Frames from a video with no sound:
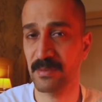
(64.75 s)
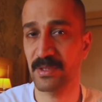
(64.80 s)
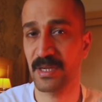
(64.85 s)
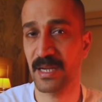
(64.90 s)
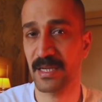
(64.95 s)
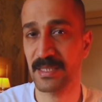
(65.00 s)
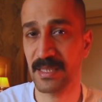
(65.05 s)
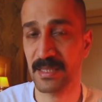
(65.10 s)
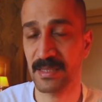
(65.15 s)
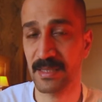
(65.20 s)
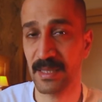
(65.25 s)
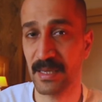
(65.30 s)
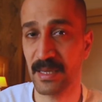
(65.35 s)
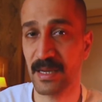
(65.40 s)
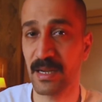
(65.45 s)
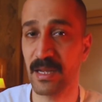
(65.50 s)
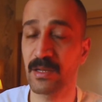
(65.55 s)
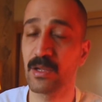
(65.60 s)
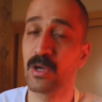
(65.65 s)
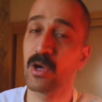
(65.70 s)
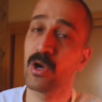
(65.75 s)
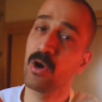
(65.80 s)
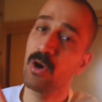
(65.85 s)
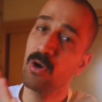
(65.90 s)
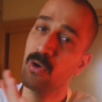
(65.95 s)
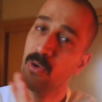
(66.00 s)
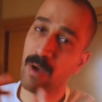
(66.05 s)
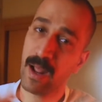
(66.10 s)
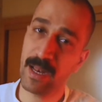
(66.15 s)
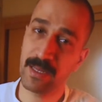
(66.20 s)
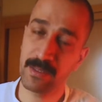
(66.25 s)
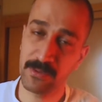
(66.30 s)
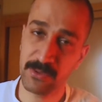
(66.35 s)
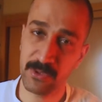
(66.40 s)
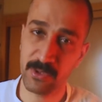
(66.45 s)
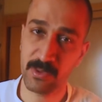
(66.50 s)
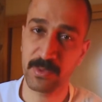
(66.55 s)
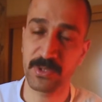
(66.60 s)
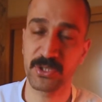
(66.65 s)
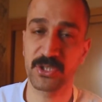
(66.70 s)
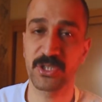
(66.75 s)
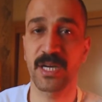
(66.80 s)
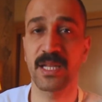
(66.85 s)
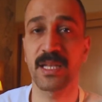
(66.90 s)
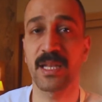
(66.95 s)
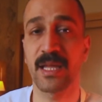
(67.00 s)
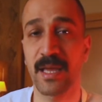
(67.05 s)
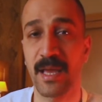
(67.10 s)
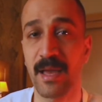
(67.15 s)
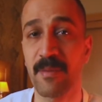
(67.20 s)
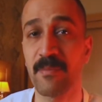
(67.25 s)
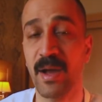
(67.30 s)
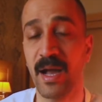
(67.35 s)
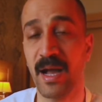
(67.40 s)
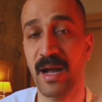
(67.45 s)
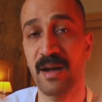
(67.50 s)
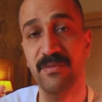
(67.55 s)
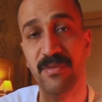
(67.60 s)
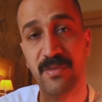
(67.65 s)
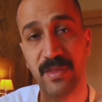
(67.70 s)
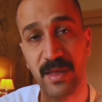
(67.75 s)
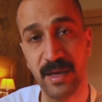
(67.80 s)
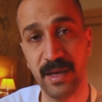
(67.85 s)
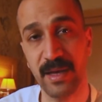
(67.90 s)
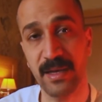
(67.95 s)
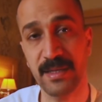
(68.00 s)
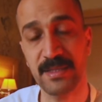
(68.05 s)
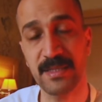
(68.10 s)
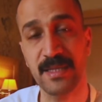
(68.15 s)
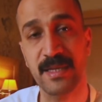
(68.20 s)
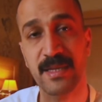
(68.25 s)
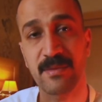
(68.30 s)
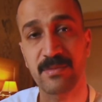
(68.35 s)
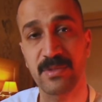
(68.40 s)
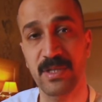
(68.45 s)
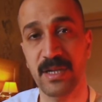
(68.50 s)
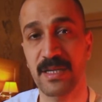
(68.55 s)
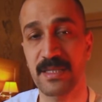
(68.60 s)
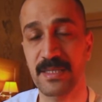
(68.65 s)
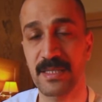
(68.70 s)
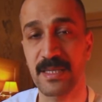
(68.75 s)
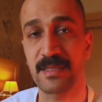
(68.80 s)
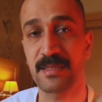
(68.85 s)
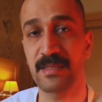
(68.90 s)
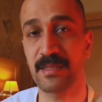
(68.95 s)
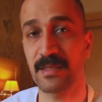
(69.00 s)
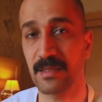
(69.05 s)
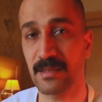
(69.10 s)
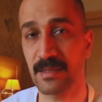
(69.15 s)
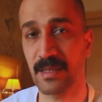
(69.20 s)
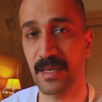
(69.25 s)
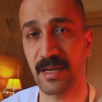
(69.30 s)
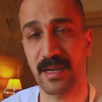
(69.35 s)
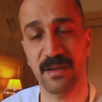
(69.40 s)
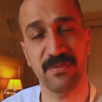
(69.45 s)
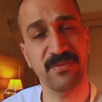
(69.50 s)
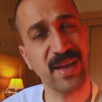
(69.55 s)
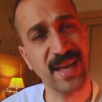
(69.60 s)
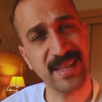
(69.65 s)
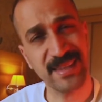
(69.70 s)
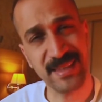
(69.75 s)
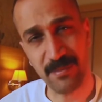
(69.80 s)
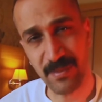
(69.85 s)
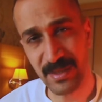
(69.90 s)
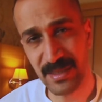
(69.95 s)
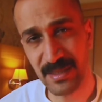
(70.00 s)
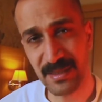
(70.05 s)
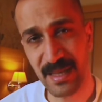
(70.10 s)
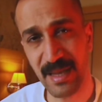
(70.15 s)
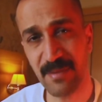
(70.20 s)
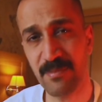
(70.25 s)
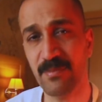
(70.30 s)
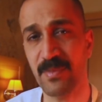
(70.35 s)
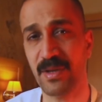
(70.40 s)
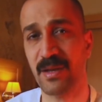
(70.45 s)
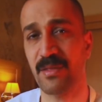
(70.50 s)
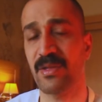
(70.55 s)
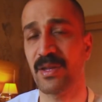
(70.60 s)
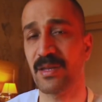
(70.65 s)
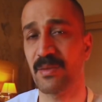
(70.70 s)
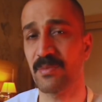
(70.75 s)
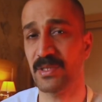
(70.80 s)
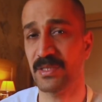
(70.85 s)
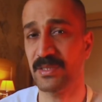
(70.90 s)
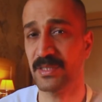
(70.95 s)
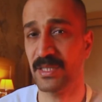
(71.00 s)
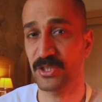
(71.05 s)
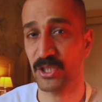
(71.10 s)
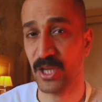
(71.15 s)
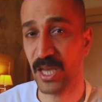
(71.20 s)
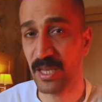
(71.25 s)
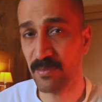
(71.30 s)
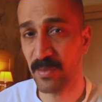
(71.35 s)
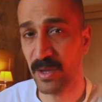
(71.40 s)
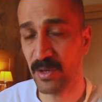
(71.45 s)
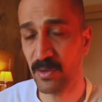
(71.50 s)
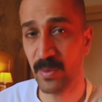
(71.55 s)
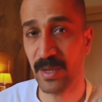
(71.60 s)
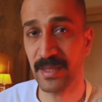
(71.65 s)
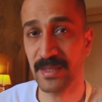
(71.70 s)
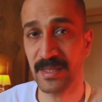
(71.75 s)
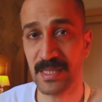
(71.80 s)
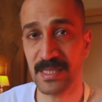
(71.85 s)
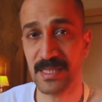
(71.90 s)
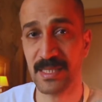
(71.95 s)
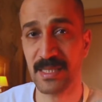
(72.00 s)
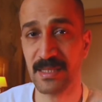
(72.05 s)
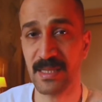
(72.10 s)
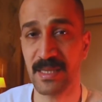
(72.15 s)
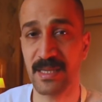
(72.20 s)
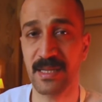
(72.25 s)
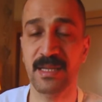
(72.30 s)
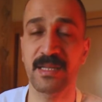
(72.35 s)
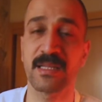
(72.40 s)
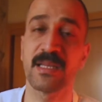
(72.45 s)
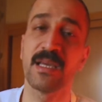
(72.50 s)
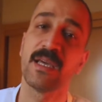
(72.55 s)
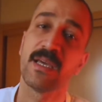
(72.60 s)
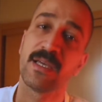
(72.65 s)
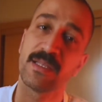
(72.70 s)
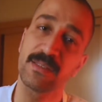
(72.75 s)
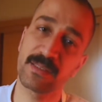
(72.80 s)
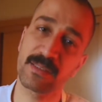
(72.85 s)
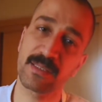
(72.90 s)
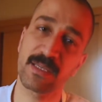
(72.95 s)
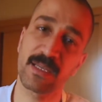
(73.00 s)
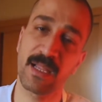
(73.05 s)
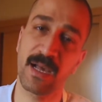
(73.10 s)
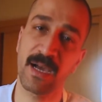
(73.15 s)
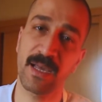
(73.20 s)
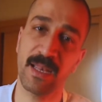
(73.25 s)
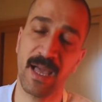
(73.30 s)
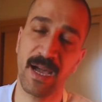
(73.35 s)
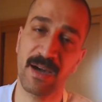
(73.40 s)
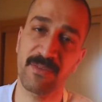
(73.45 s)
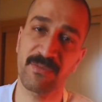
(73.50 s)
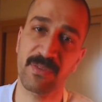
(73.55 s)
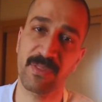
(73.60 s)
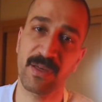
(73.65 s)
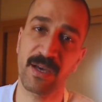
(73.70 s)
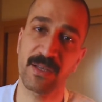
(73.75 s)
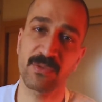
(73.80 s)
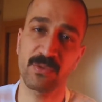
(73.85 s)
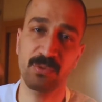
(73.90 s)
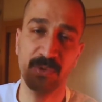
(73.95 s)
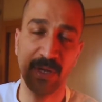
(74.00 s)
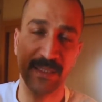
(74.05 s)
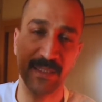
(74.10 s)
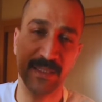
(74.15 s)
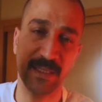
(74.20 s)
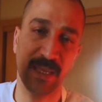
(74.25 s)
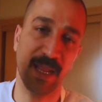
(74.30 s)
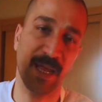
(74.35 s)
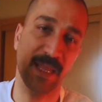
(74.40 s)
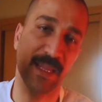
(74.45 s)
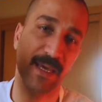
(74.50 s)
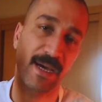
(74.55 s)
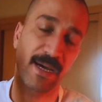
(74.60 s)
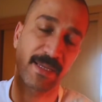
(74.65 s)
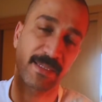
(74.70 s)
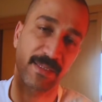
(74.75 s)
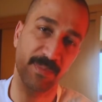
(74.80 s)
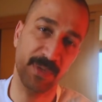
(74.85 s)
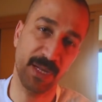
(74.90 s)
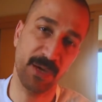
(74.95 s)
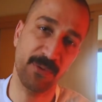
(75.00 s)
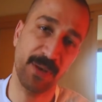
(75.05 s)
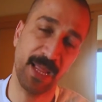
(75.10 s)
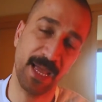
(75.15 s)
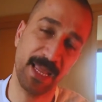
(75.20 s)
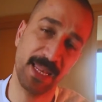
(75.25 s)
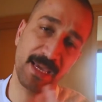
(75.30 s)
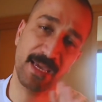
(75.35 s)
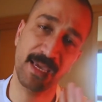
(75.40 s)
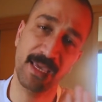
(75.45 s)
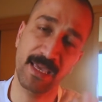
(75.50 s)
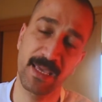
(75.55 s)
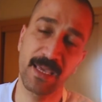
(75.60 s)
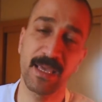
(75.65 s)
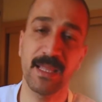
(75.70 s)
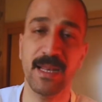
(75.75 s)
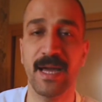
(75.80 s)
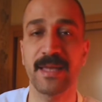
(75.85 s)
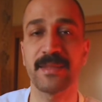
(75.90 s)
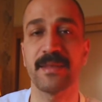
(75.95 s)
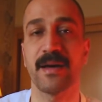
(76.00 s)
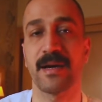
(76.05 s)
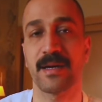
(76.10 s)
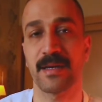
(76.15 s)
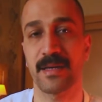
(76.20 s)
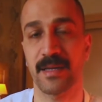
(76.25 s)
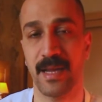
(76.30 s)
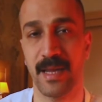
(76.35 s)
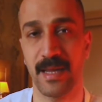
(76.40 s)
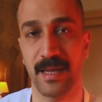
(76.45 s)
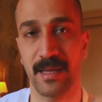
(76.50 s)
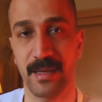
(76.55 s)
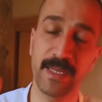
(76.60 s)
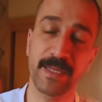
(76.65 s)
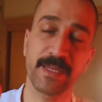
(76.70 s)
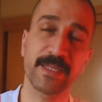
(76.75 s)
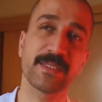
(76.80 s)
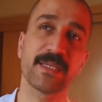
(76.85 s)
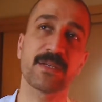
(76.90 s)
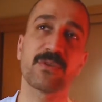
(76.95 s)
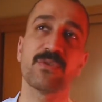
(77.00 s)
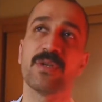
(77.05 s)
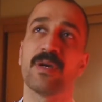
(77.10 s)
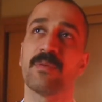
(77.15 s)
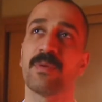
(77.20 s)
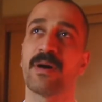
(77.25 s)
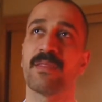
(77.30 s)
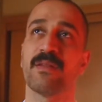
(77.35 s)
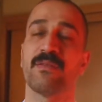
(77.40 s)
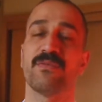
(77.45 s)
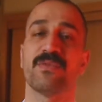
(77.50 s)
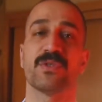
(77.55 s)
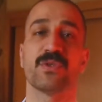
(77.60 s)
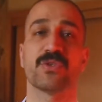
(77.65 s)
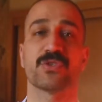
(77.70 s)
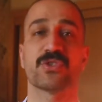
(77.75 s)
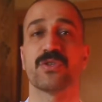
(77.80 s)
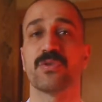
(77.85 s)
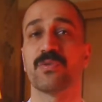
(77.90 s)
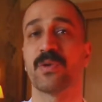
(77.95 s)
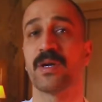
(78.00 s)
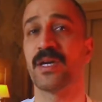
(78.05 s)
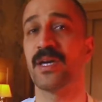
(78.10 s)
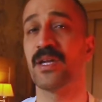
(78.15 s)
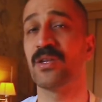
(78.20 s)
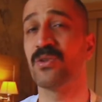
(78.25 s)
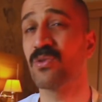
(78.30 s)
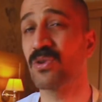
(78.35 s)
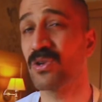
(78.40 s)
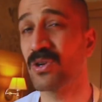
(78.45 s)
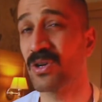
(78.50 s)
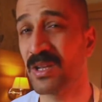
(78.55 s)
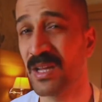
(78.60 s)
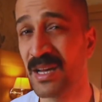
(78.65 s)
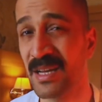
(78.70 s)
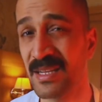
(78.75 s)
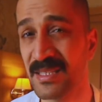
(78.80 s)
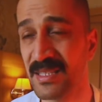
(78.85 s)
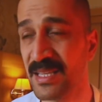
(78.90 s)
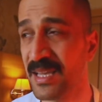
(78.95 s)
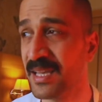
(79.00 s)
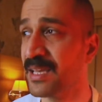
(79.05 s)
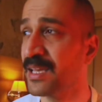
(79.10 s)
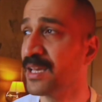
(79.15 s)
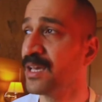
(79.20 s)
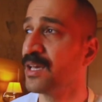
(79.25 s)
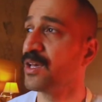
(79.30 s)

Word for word: بدراسة الطيران وعلى اليوتيوب إن شاء الله هم حافظة خاصة بدراسة الطيران فحتى ما تتعب مرة ثانية ما تحتاج أي معلومة عن دراسة الطيران تدخل هاي الحافظات وراح تلقى الحلقات من أول حلقة لحد آخر حلقة اللي ردت أقوله بهذا الفيديو شنو إنه الخلاصة